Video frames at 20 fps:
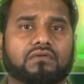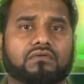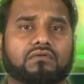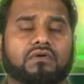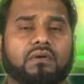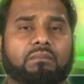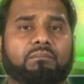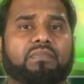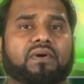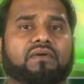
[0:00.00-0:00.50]

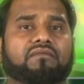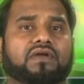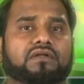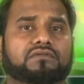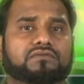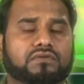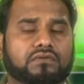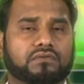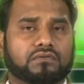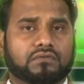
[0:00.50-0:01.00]
గొప్ప
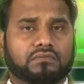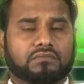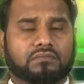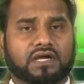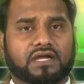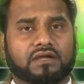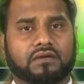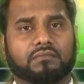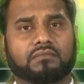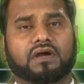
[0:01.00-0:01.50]
వ్యక్తులు
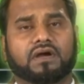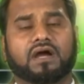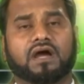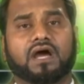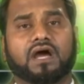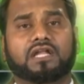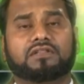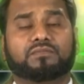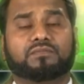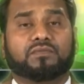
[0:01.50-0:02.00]

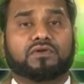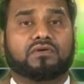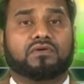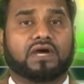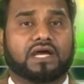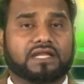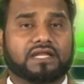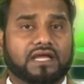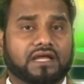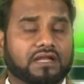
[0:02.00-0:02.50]
మహాత్ములు
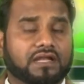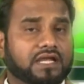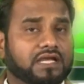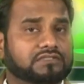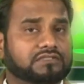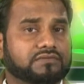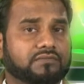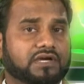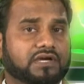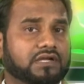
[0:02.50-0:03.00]
అని అల్లాహ్
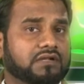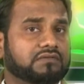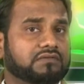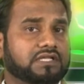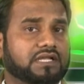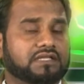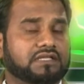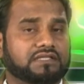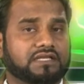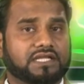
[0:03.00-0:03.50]

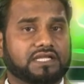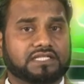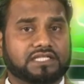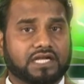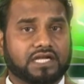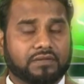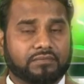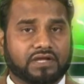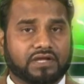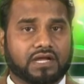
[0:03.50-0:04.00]
సుబానవతల
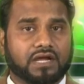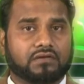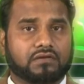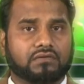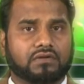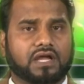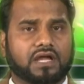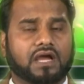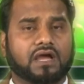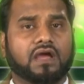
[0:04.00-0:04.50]
తెలియజేయడమే
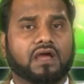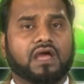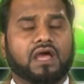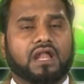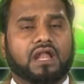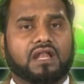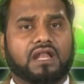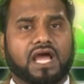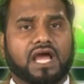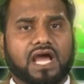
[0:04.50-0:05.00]
కాకుండా
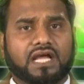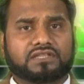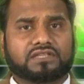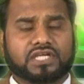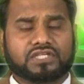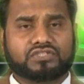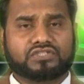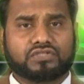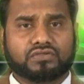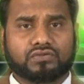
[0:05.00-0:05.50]
లా
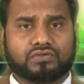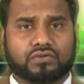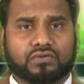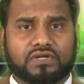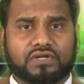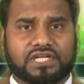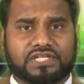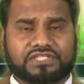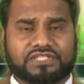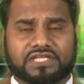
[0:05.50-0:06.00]
తస్జుదు
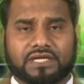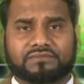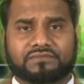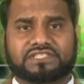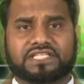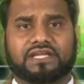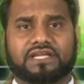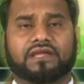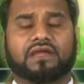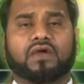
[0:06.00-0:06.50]

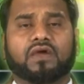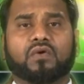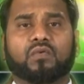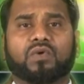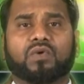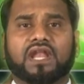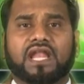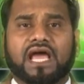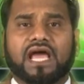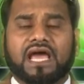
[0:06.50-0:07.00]
లిషంసి
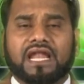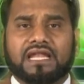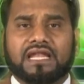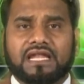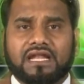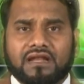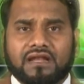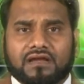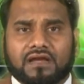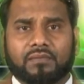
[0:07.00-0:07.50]
వలా
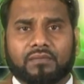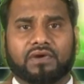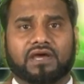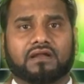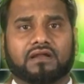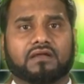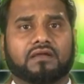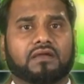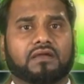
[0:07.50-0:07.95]
లిల్ కమర్